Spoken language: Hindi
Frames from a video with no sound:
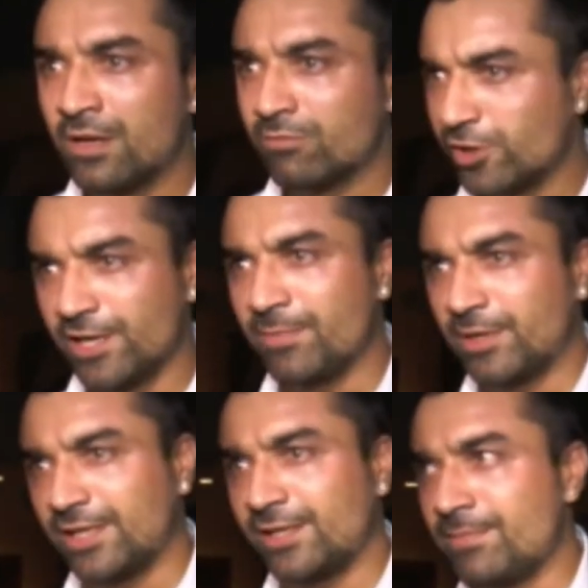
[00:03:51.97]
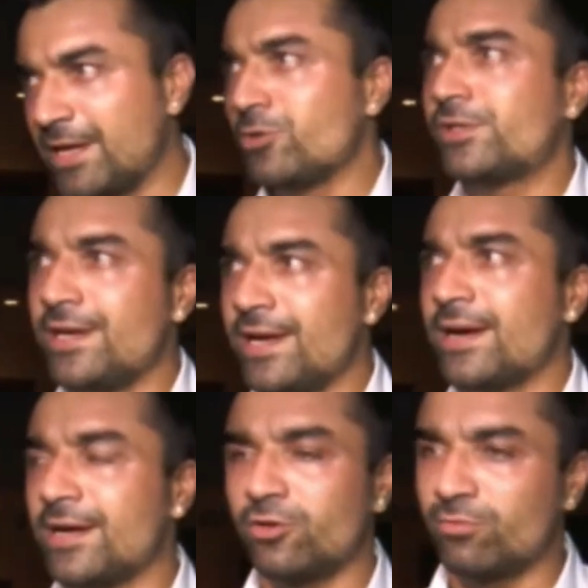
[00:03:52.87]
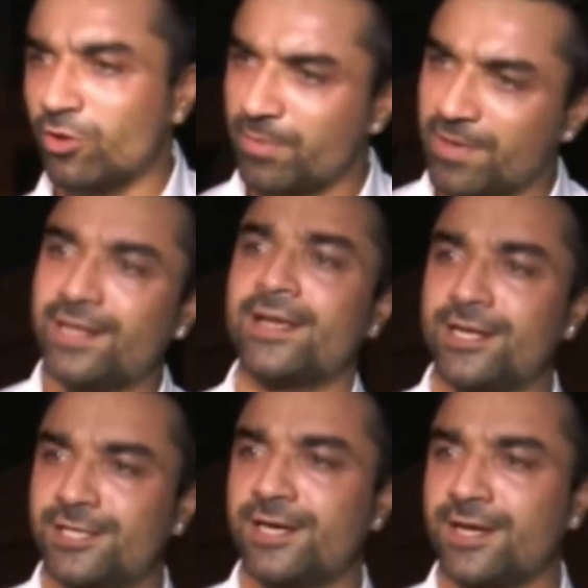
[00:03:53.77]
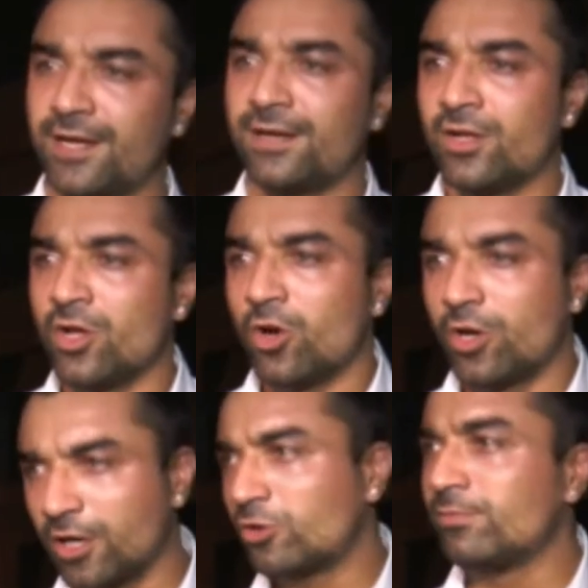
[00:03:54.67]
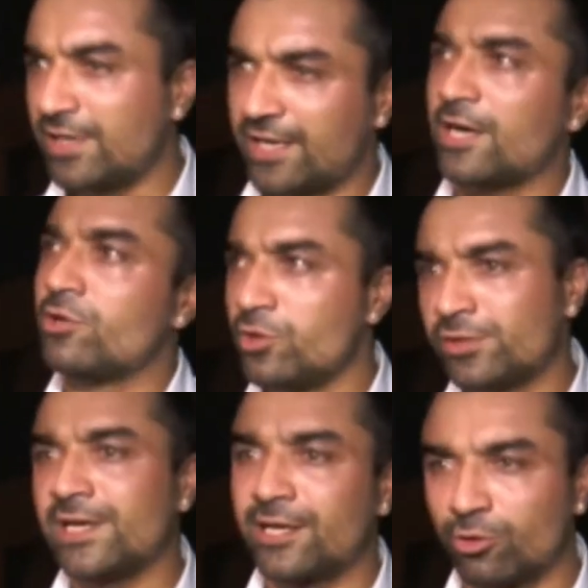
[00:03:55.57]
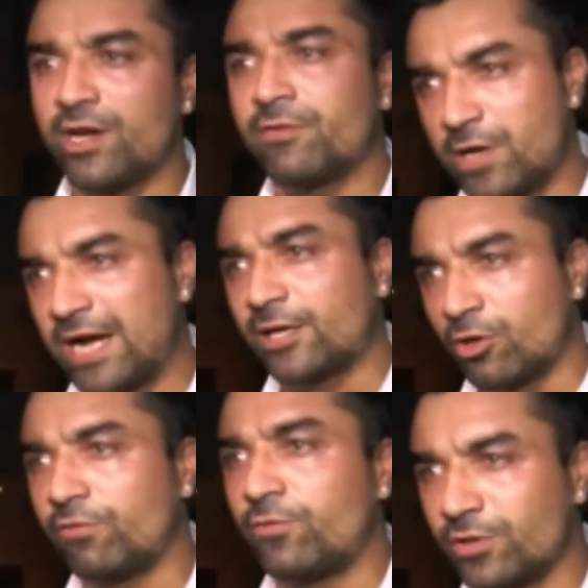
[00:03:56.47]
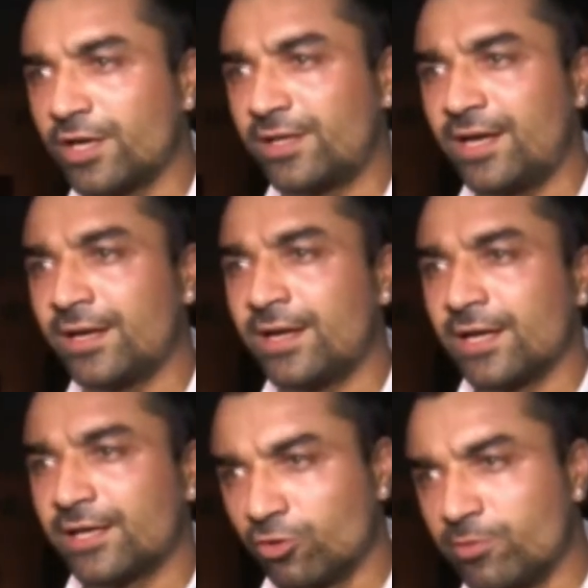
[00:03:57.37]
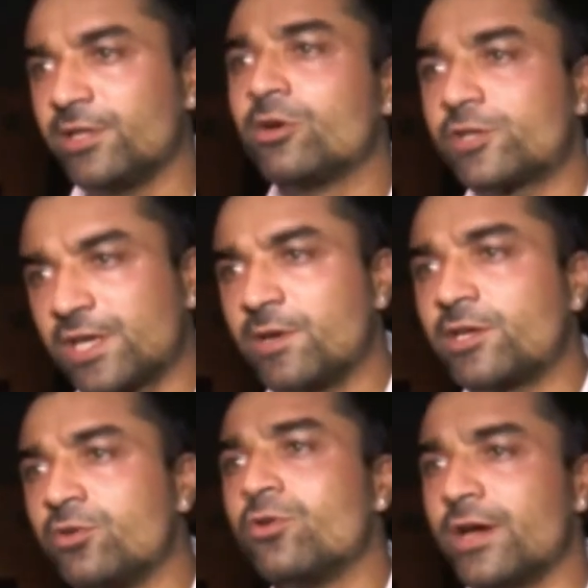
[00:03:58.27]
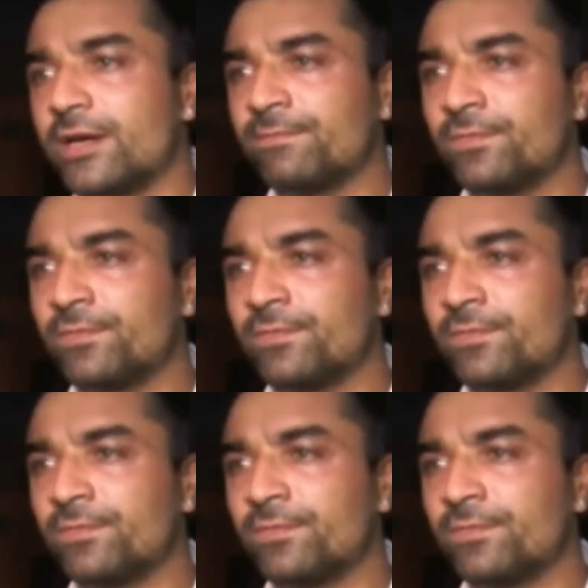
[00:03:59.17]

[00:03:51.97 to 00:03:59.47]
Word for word: मुझे नहीं पता था मैंने उससे यही कहा कि तुमको रिप्लाई देना चाहिए यार और अगर तुम देखे हो न्यूज़ देख के तो एक एक्टर को फ़ोन करते कि तुम इतने गुस्से में क्यों हो यार